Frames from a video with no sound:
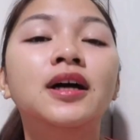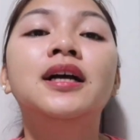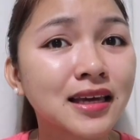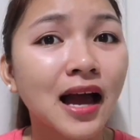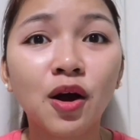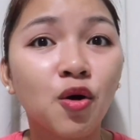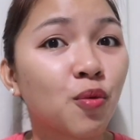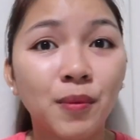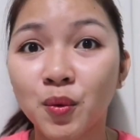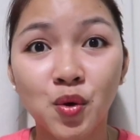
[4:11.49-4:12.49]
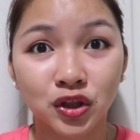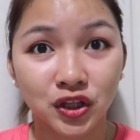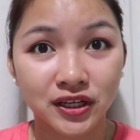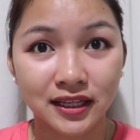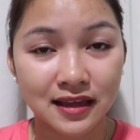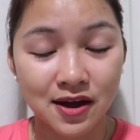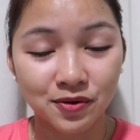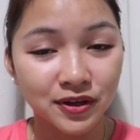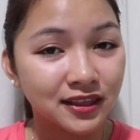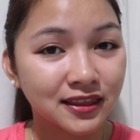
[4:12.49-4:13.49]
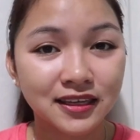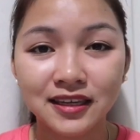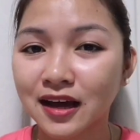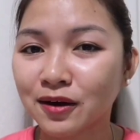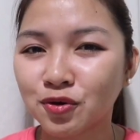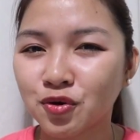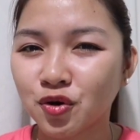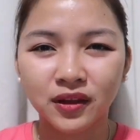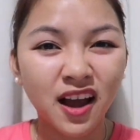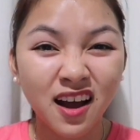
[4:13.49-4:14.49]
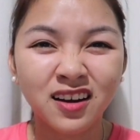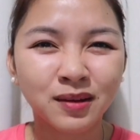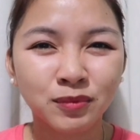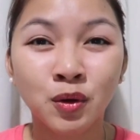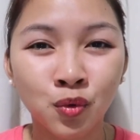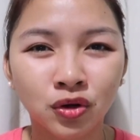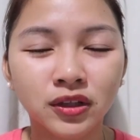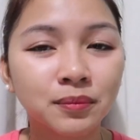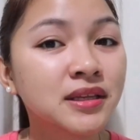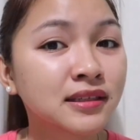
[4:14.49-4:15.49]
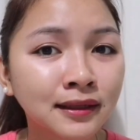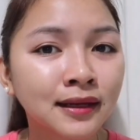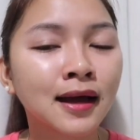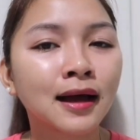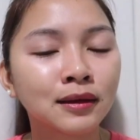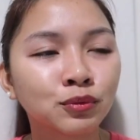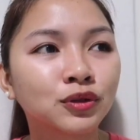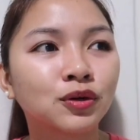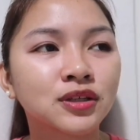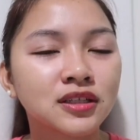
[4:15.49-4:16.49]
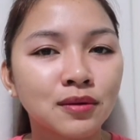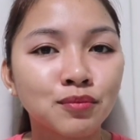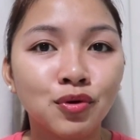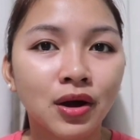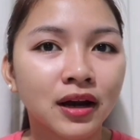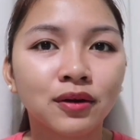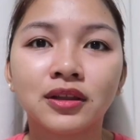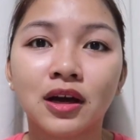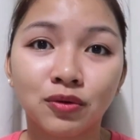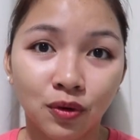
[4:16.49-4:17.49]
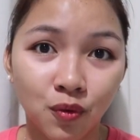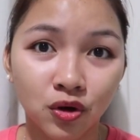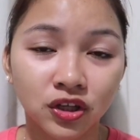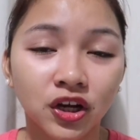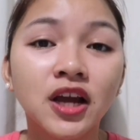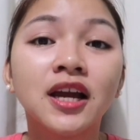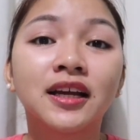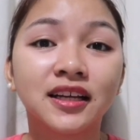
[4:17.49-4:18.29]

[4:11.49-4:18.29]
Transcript: Hindi ako ma-water na tao. Hindi ako naghahanap ng water. Minsan nga nakakalimutan ko sa isang buong araw hindi ako nag-water.